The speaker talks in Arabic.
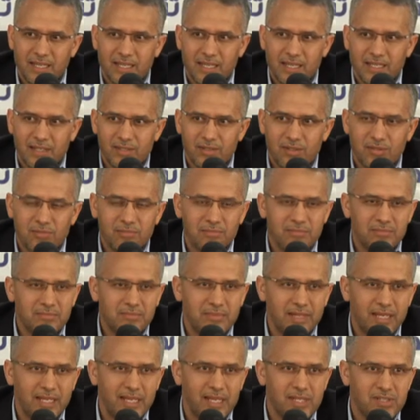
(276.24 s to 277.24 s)

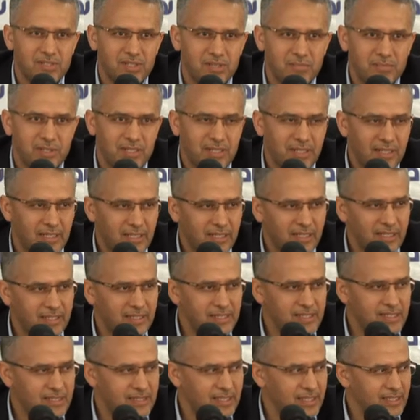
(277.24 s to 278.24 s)
اليوم على الجميع أن
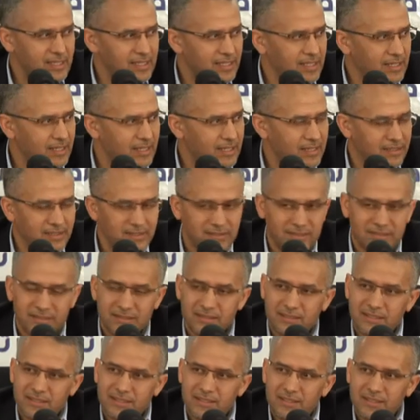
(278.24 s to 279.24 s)
يستنى
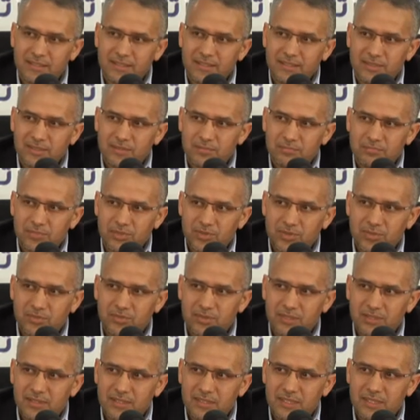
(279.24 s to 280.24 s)

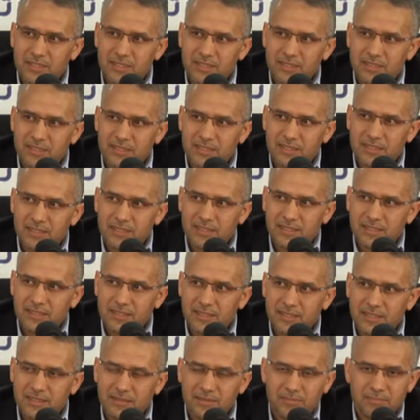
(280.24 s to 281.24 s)
بسنة
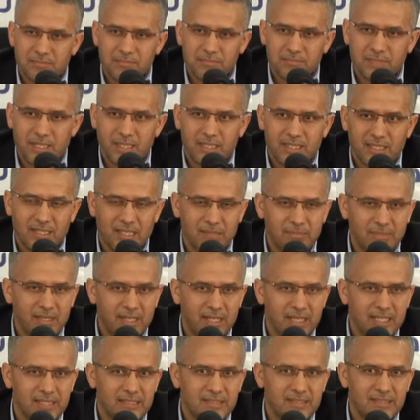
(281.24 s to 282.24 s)
ملك
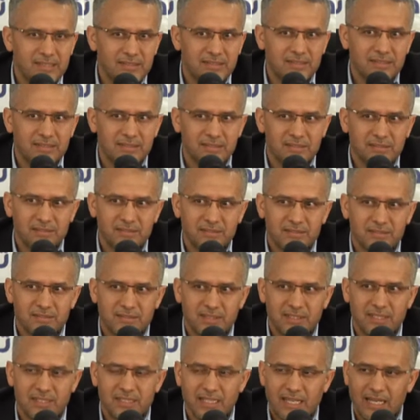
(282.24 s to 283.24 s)
البلاد
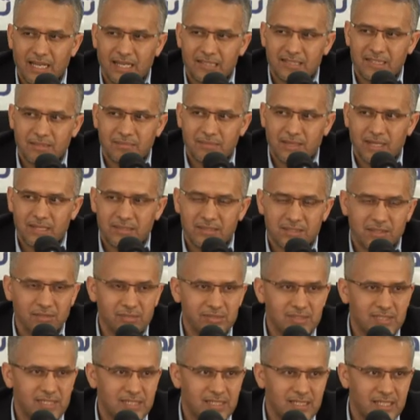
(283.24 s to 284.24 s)
وأن يتعاطى مع
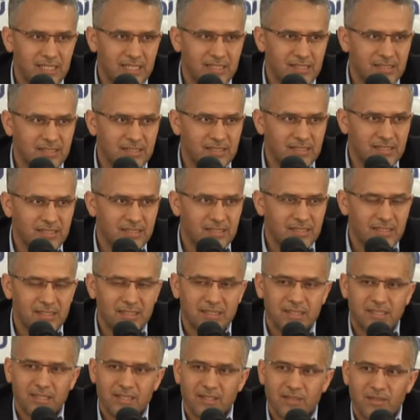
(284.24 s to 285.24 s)
التوصيات
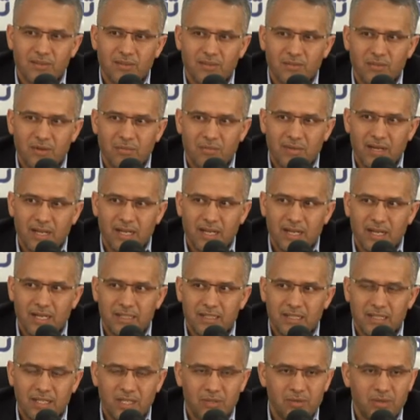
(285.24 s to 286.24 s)
ومع
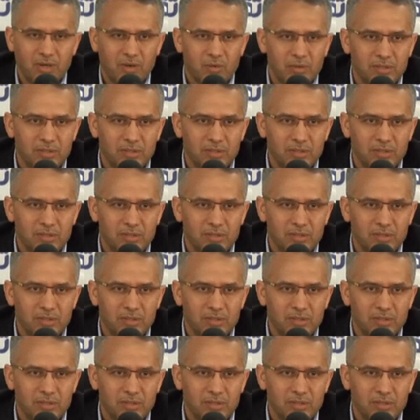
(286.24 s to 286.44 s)
هذا الحوار